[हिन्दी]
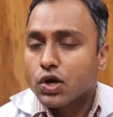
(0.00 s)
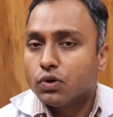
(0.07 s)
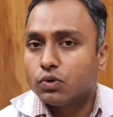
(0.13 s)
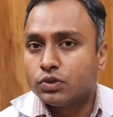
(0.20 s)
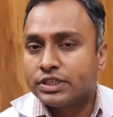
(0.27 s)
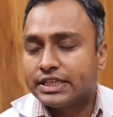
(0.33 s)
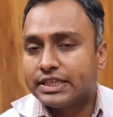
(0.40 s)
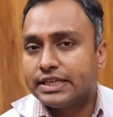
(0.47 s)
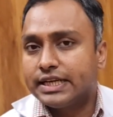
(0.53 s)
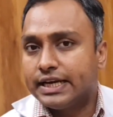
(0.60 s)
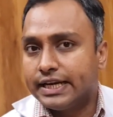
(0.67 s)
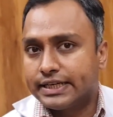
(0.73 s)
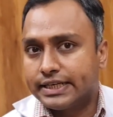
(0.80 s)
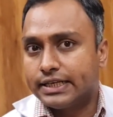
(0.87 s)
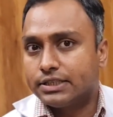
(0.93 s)
उनके
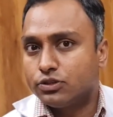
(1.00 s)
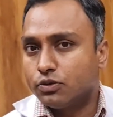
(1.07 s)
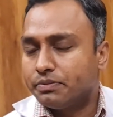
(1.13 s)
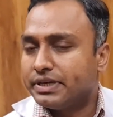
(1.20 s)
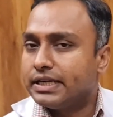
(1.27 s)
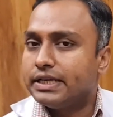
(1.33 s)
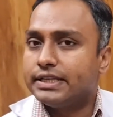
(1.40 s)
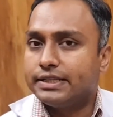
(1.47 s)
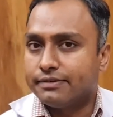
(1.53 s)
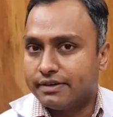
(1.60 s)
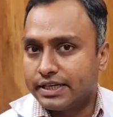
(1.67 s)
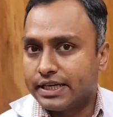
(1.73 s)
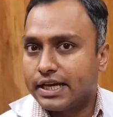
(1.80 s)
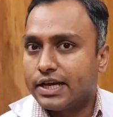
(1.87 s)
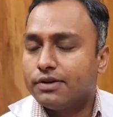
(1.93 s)
रिलेटेड जो मेनली
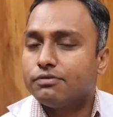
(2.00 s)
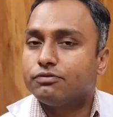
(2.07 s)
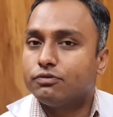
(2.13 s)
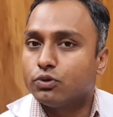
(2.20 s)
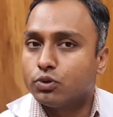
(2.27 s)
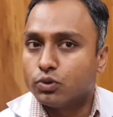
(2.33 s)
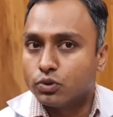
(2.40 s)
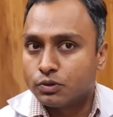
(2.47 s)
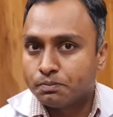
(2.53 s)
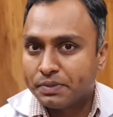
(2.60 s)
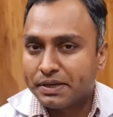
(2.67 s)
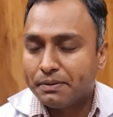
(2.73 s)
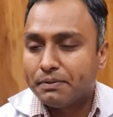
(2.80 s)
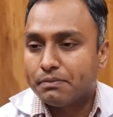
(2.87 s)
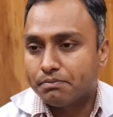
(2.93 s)
दवाइयाँ हैं वो उन
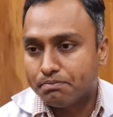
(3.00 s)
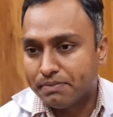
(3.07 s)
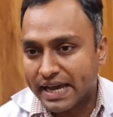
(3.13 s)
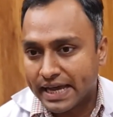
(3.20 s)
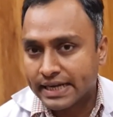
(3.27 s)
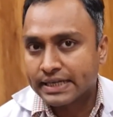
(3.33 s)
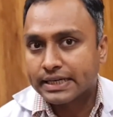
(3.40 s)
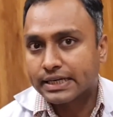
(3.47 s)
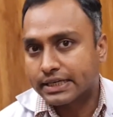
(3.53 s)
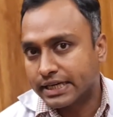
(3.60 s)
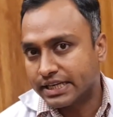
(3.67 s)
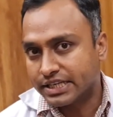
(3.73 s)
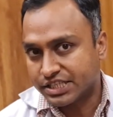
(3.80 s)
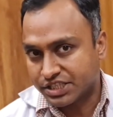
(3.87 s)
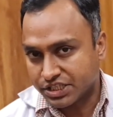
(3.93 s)
पर बैन करके
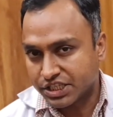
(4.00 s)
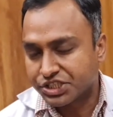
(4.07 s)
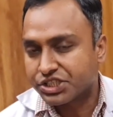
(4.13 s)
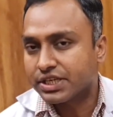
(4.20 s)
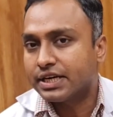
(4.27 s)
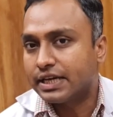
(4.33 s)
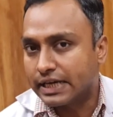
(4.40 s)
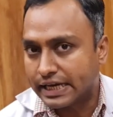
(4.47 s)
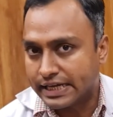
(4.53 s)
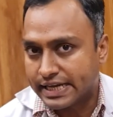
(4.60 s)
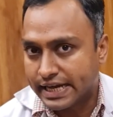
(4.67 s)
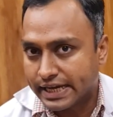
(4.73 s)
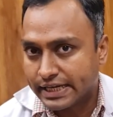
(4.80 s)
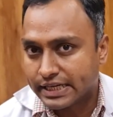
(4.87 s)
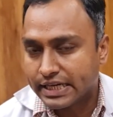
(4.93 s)
रेस्ट्रिक्शन लगाई
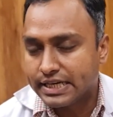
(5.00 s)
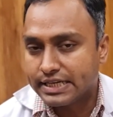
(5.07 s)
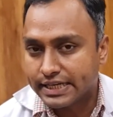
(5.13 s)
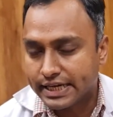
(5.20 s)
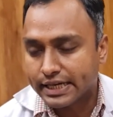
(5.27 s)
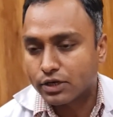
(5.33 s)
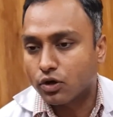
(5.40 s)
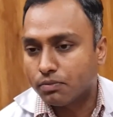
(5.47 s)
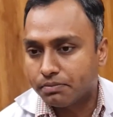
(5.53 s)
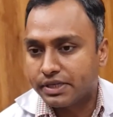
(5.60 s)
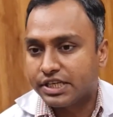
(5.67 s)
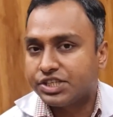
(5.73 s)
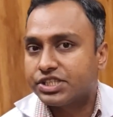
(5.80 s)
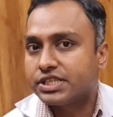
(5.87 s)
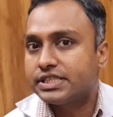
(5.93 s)
है कि ये
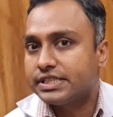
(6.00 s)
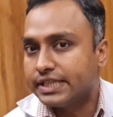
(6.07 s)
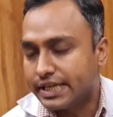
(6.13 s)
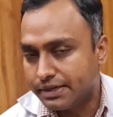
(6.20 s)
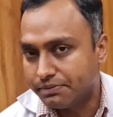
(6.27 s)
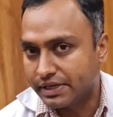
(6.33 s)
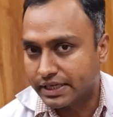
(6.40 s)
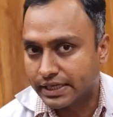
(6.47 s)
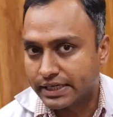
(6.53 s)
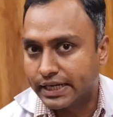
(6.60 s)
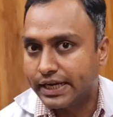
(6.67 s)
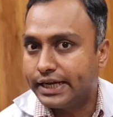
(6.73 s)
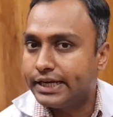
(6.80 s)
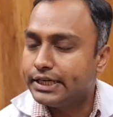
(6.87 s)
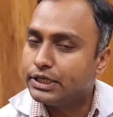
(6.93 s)
कॉम्बिनेशन नहीं बिकेंगे
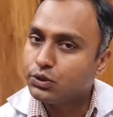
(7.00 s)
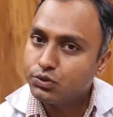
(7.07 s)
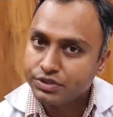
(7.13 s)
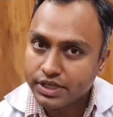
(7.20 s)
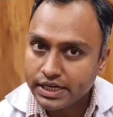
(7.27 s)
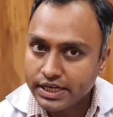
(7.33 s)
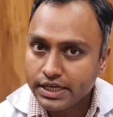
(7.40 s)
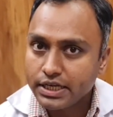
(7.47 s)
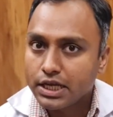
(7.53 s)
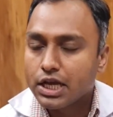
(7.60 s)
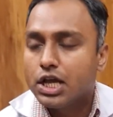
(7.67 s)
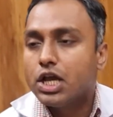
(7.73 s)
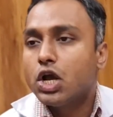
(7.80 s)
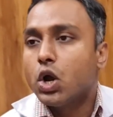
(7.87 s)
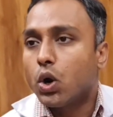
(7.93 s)
इंडिविजुअली
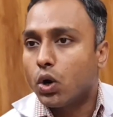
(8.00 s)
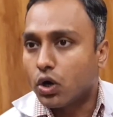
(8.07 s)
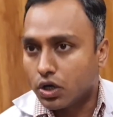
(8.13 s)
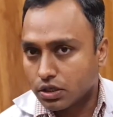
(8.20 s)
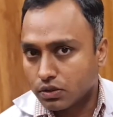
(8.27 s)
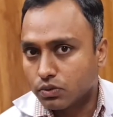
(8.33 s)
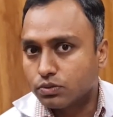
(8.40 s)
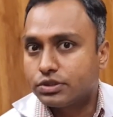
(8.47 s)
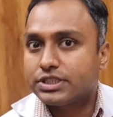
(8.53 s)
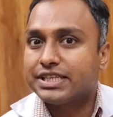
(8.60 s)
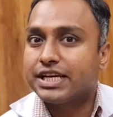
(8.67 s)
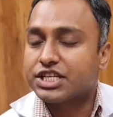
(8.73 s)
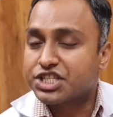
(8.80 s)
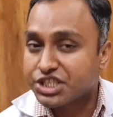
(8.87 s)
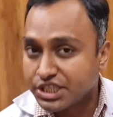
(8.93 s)
और उससे
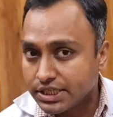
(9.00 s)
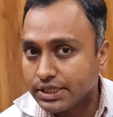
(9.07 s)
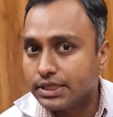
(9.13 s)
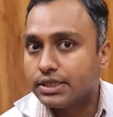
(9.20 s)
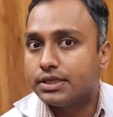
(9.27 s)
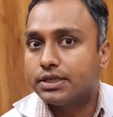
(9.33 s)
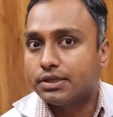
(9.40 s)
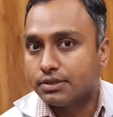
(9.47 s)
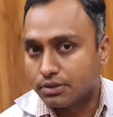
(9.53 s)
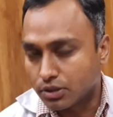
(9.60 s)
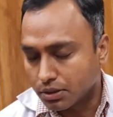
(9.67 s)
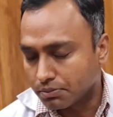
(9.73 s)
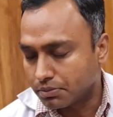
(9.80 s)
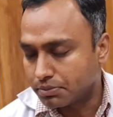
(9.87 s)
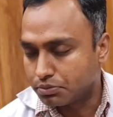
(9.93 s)
अच्छी
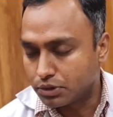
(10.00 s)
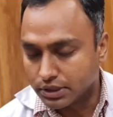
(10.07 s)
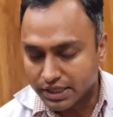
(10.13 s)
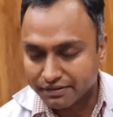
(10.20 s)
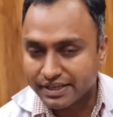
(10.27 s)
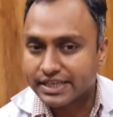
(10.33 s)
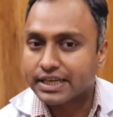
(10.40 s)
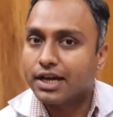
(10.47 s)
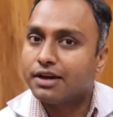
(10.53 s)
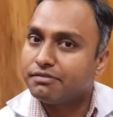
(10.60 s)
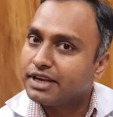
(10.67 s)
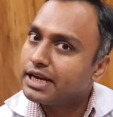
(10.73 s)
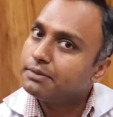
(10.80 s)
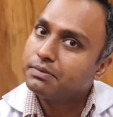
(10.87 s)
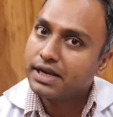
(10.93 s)
दवाइयाँ
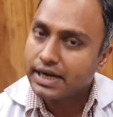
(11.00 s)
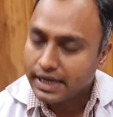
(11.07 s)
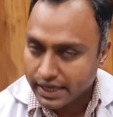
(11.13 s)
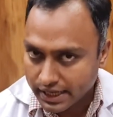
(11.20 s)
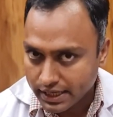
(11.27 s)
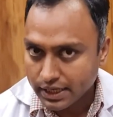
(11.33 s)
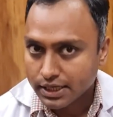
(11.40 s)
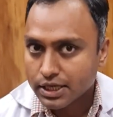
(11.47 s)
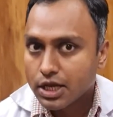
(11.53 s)
अवेलेबल हैं